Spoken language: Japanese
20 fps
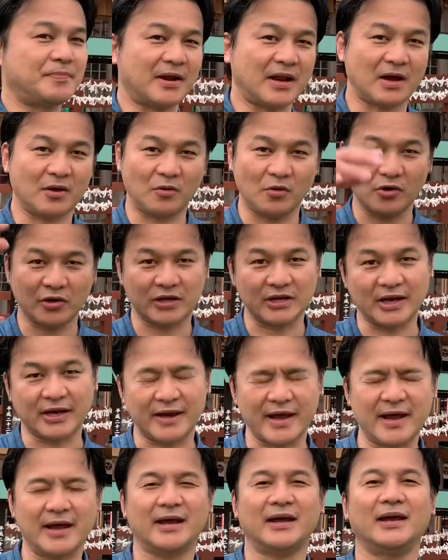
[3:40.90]
な大きな
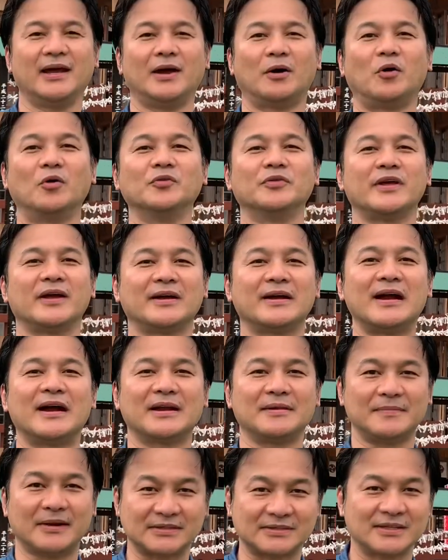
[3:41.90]
ね、えー、本殿があ
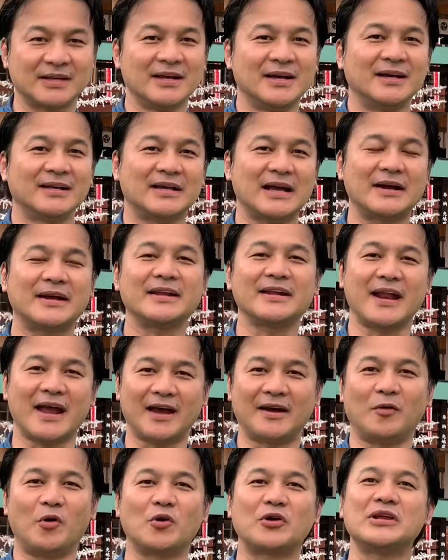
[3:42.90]
ります。やはりね、
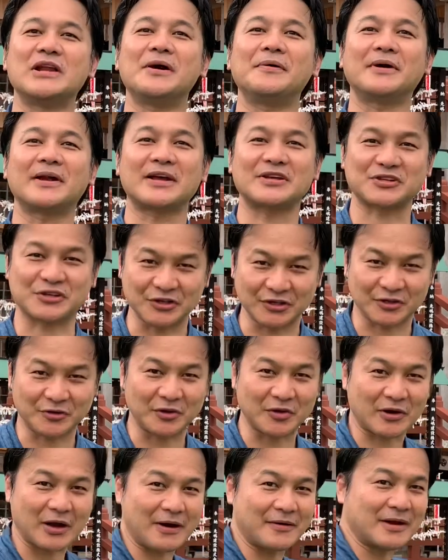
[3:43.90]
沖縄らしく、
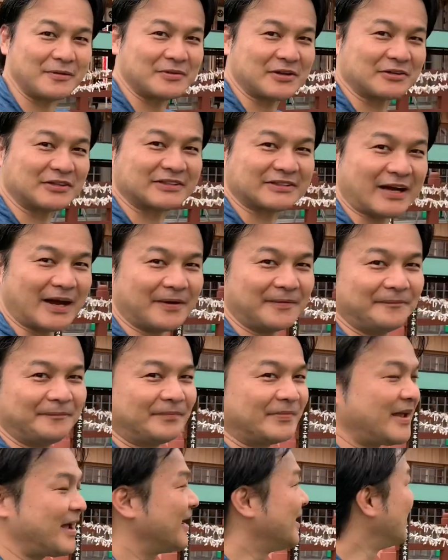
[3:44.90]
この瓦見てください。ね、